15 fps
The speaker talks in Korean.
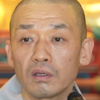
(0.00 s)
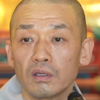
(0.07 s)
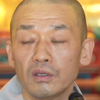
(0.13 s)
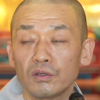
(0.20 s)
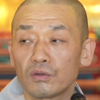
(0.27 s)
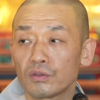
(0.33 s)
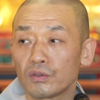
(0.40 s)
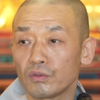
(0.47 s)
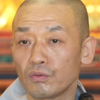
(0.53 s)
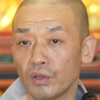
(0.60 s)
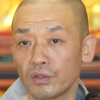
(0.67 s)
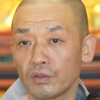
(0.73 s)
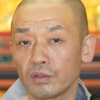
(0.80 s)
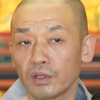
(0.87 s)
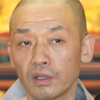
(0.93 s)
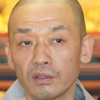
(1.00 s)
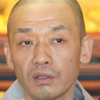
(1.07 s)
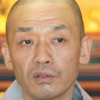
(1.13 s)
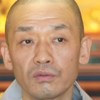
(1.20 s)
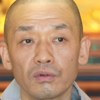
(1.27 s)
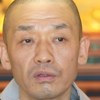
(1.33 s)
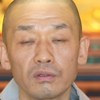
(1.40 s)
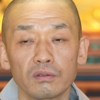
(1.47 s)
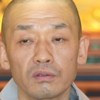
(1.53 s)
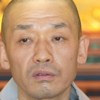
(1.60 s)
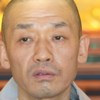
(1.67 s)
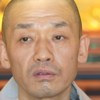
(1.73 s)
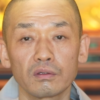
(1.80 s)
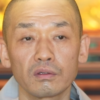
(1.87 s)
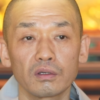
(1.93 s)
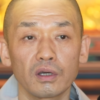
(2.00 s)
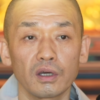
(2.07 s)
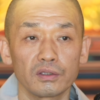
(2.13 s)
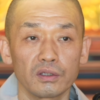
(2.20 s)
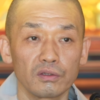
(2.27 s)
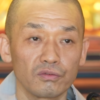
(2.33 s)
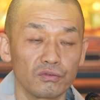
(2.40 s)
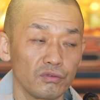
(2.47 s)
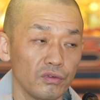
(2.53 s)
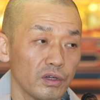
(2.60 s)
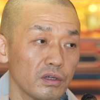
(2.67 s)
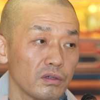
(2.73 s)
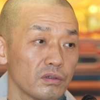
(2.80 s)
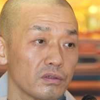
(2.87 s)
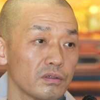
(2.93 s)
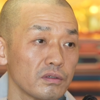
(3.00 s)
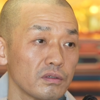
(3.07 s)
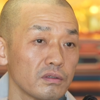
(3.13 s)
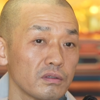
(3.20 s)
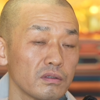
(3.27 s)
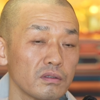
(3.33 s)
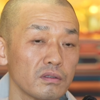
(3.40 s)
이것이 되든 안 되든 가장 중요한 것은